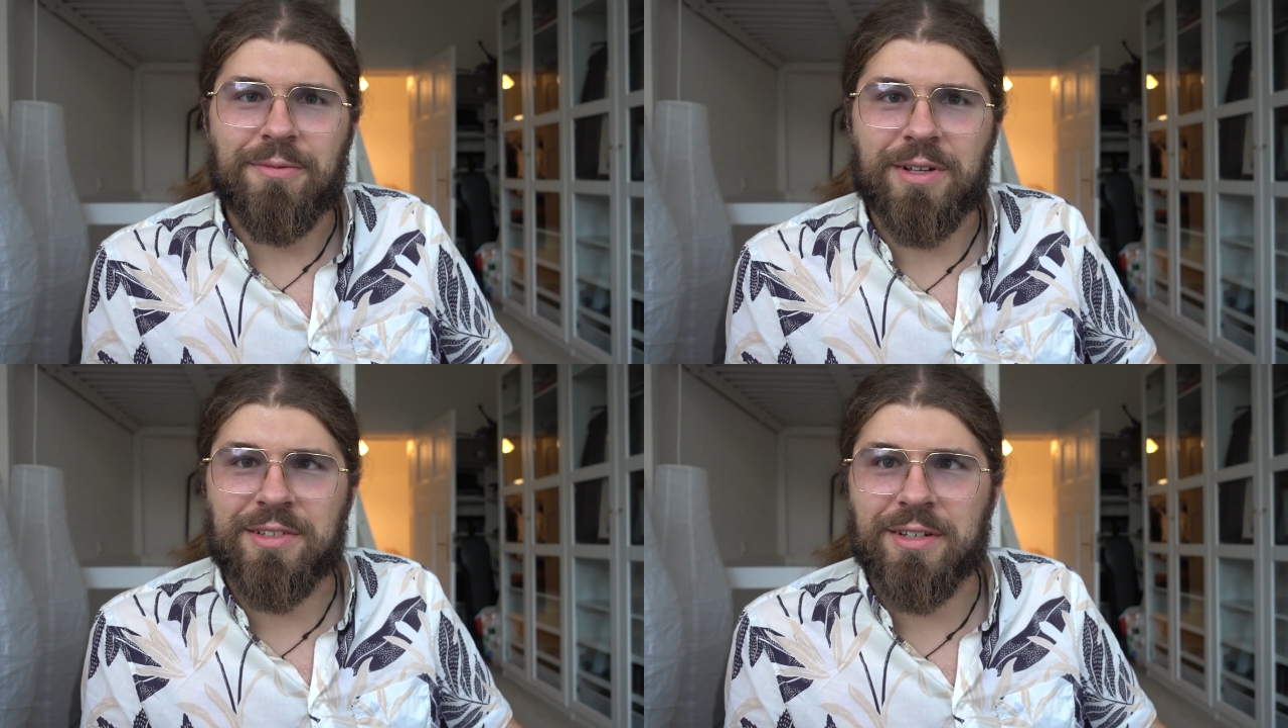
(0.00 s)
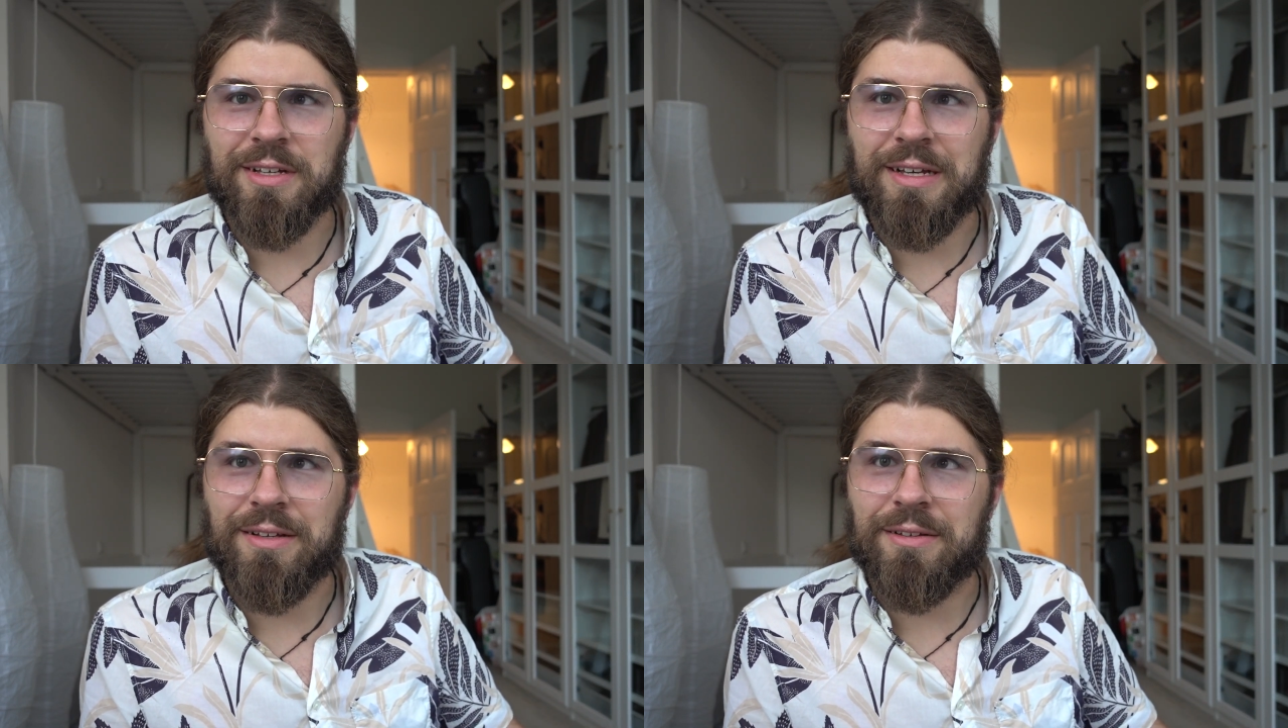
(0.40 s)
was
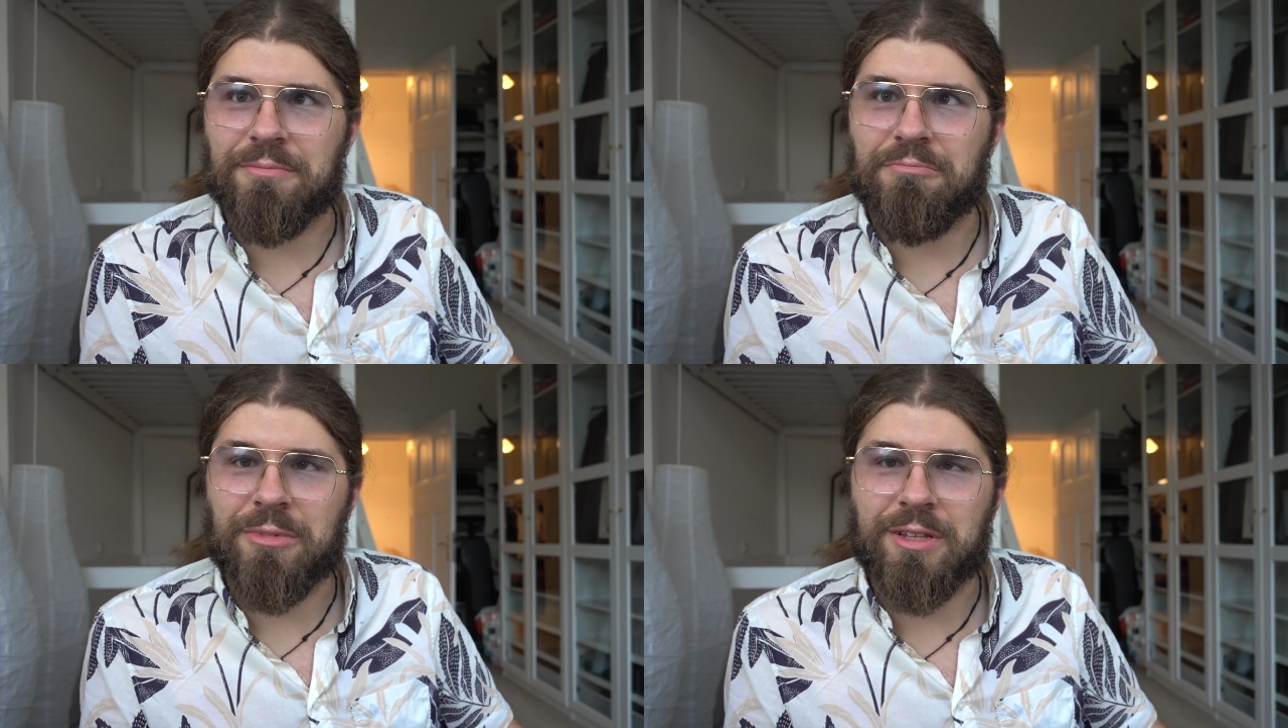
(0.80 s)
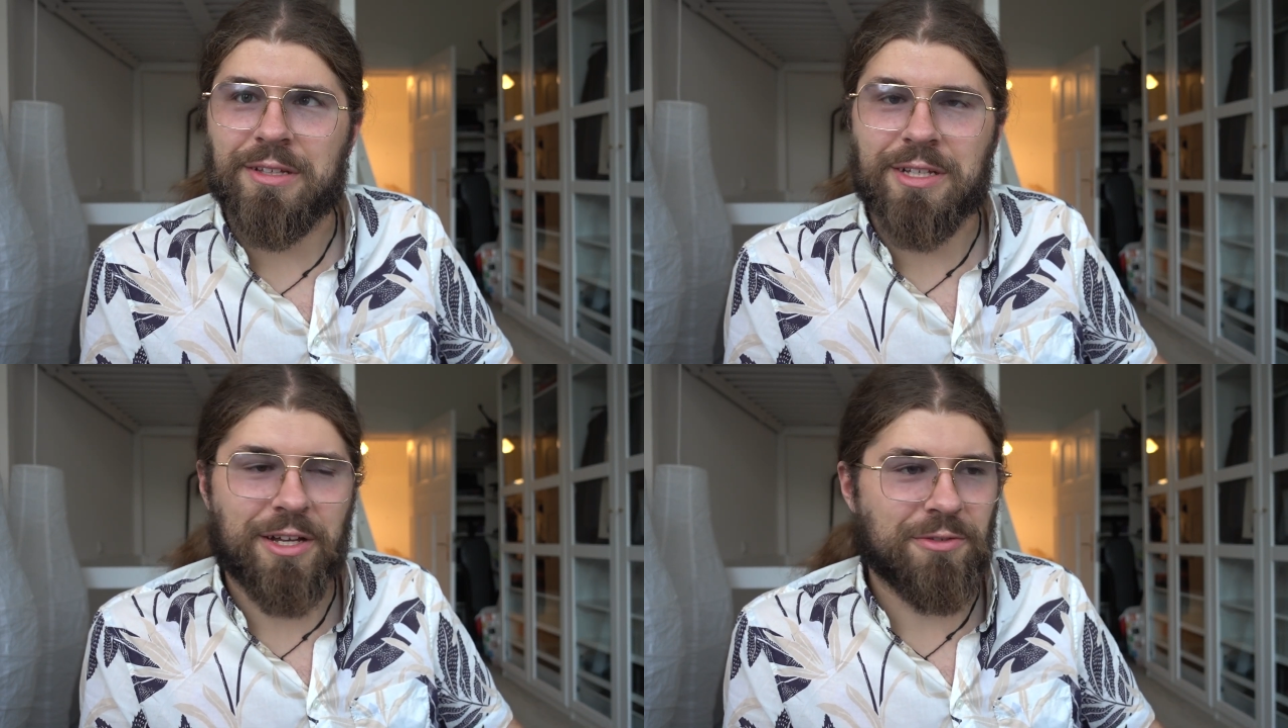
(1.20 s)
ihr ähm, in
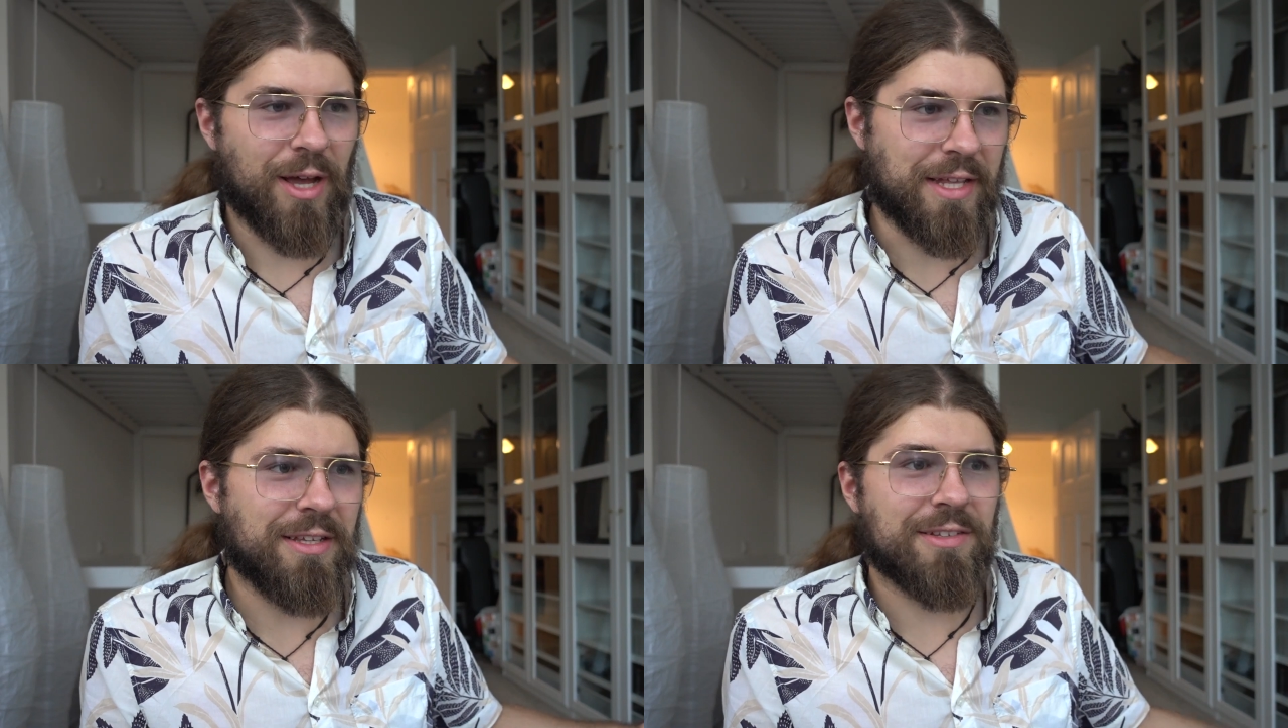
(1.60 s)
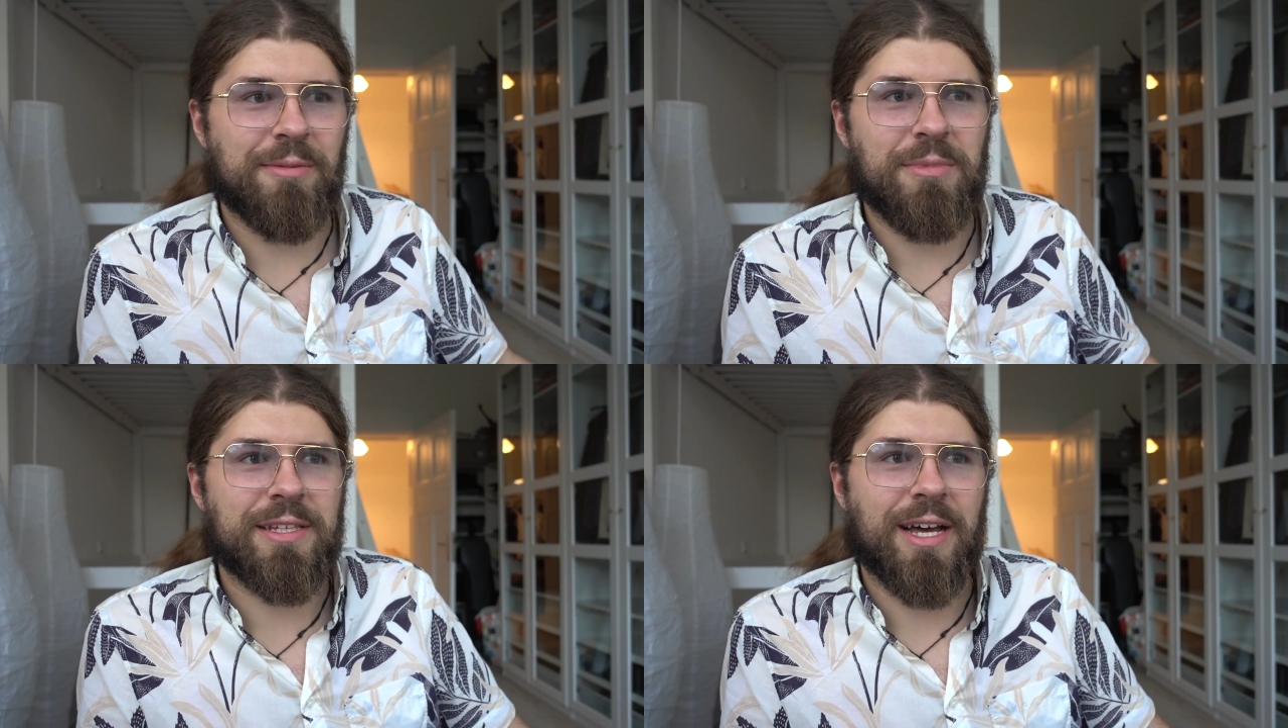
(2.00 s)
den Jahren so
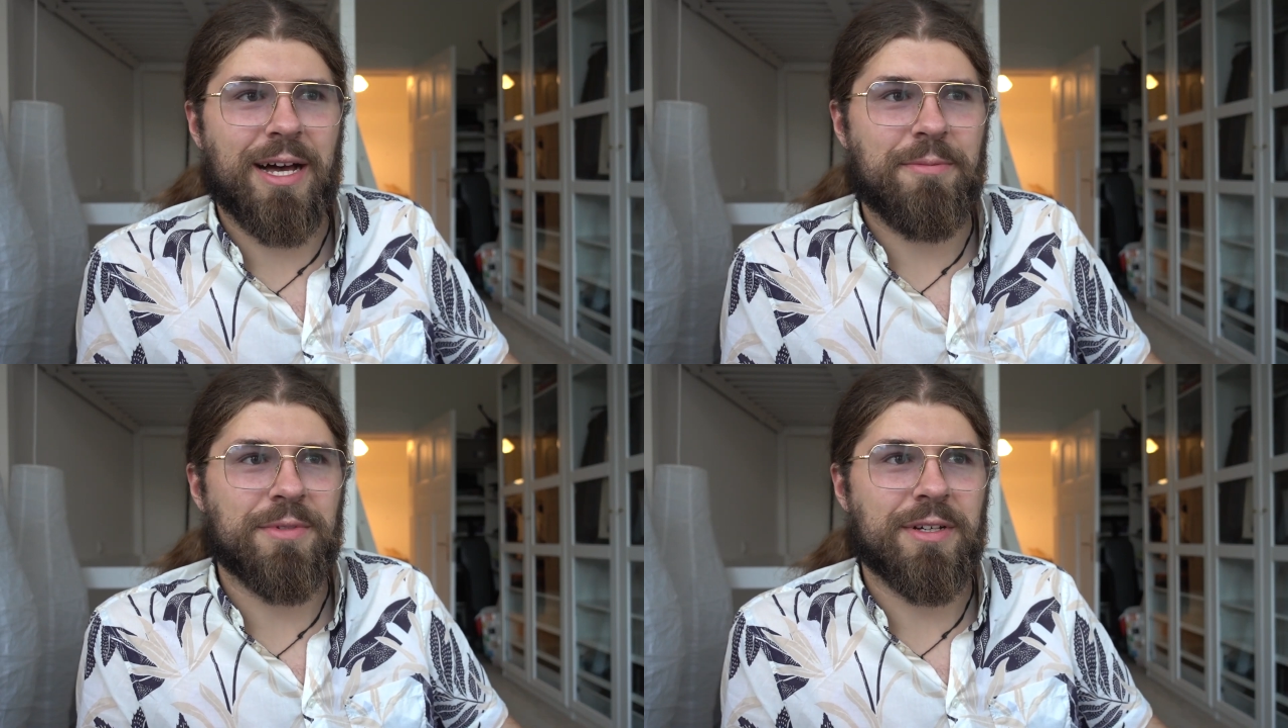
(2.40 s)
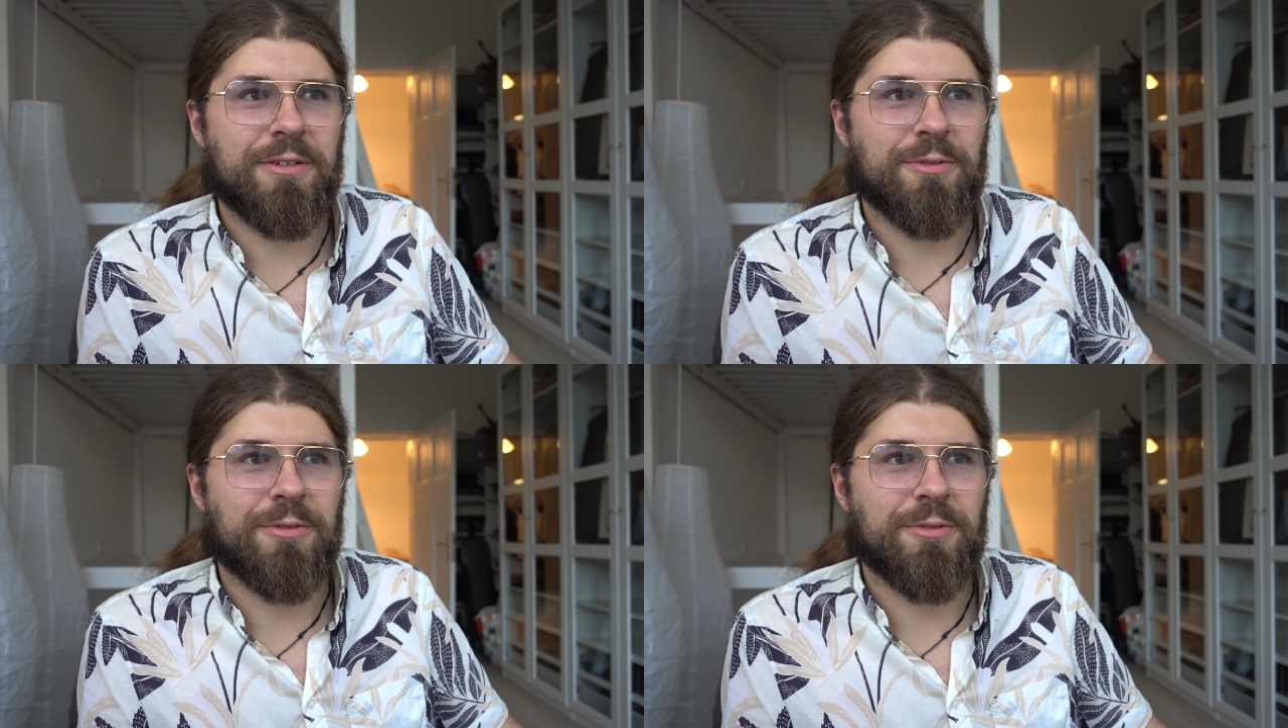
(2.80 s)
angesammelt habt. Ne?